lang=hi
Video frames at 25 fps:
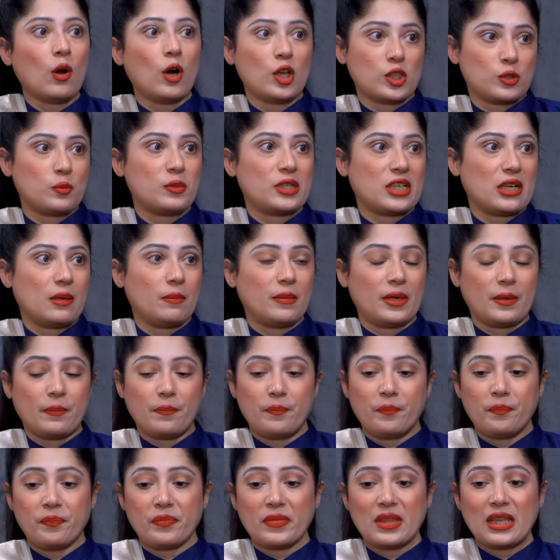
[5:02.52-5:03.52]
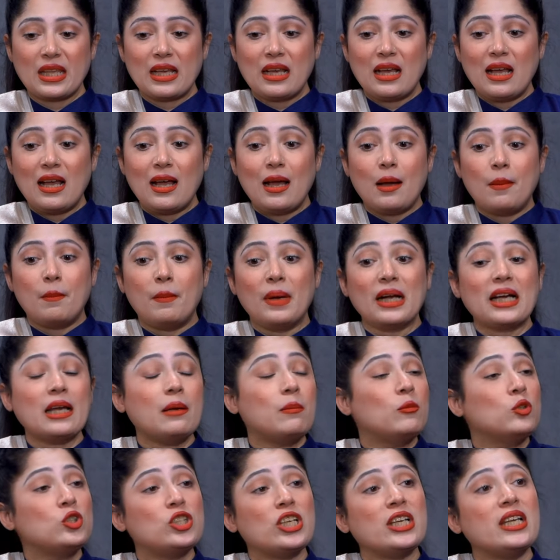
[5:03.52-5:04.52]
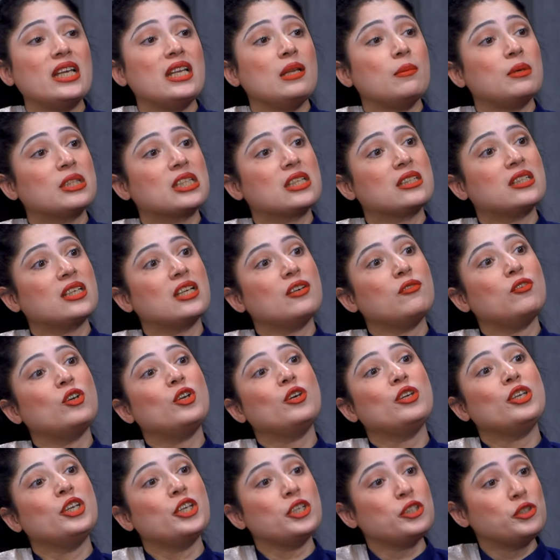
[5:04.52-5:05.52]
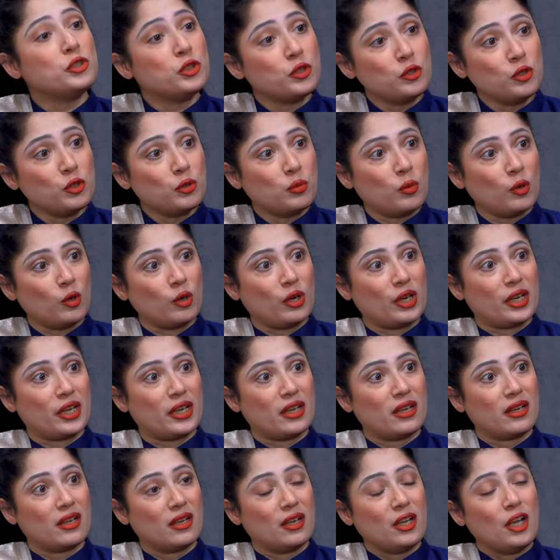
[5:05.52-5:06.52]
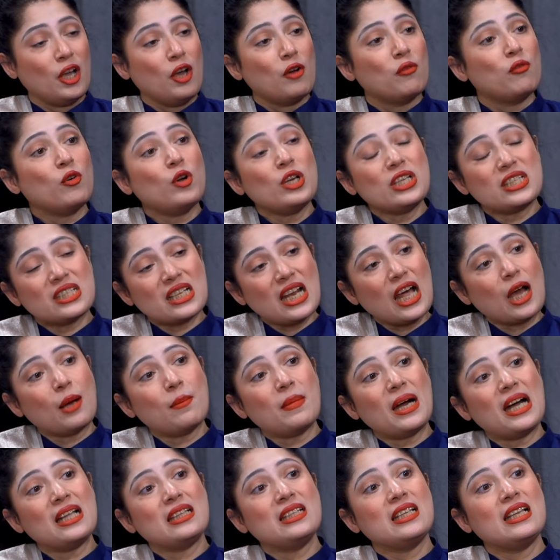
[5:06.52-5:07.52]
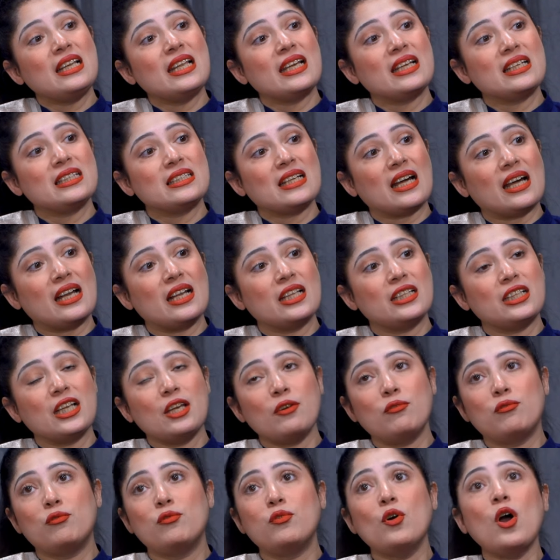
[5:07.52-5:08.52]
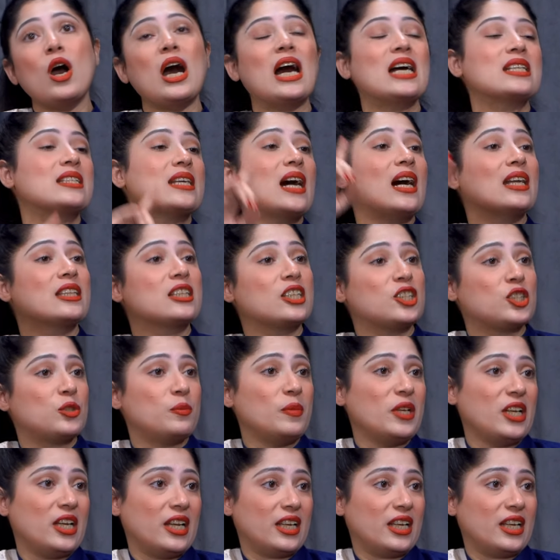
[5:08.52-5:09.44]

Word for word: हॉस्पिटल में मगर मुझे ये नहीं पता था कि वो लोग ये झूठ बोल रहे हैं वो इस्लामाबाद नहीं लेके जा रहे थे वो आज़ाद कश्मीर